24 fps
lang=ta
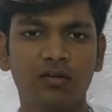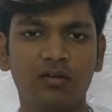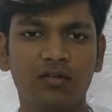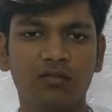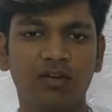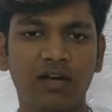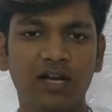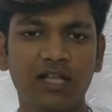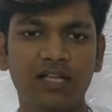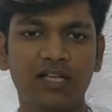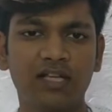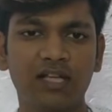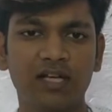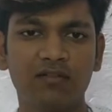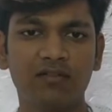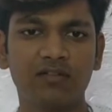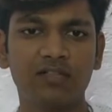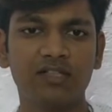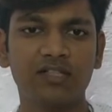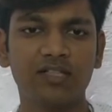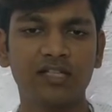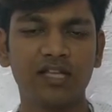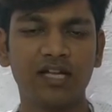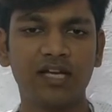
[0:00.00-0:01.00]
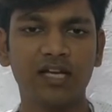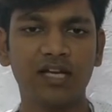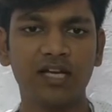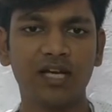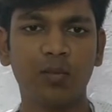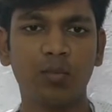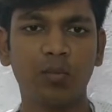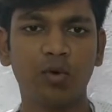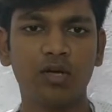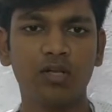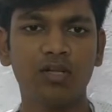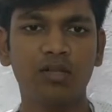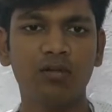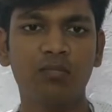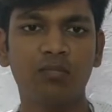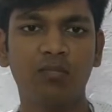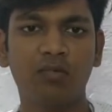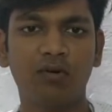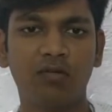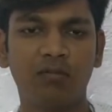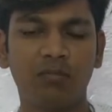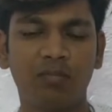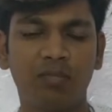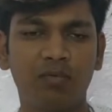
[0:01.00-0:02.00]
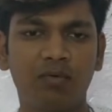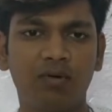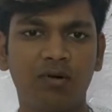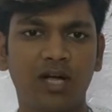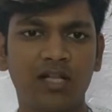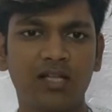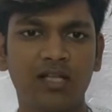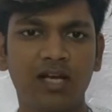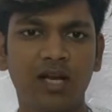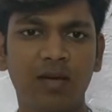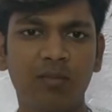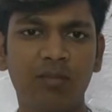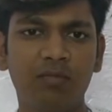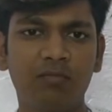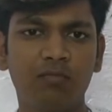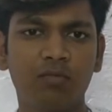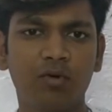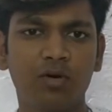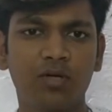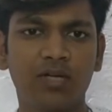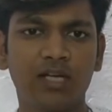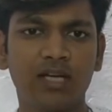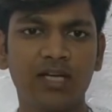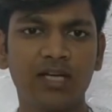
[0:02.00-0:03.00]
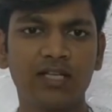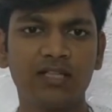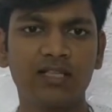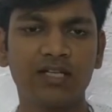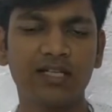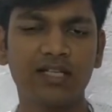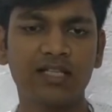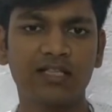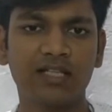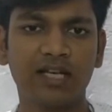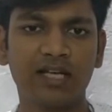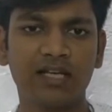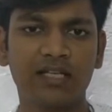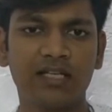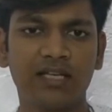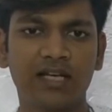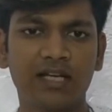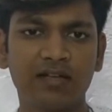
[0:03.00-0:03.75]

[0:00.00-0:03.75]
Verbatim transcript: விளக்கில் வந்து எண்ணெய் போயிடுது அது இல்லாமல் ஒரு கிண்ணத்தில் தன்